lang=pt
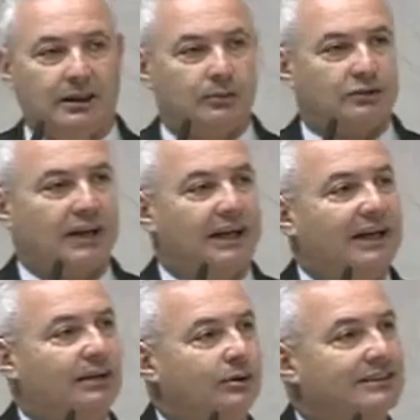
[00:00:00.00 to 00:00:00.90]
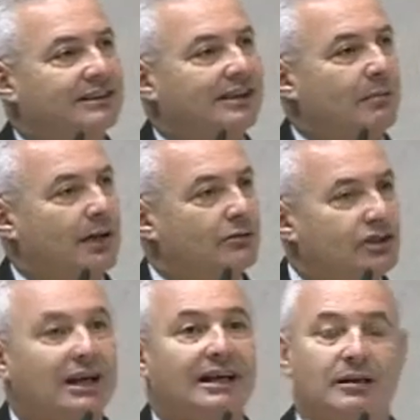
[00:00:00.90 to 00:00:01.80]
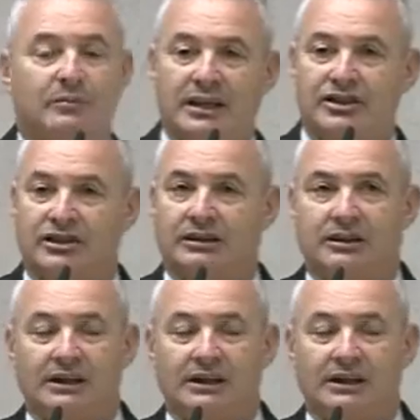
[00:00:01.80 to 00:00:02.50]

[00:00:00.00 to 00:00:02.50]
Os carregadores que trabalham diariamente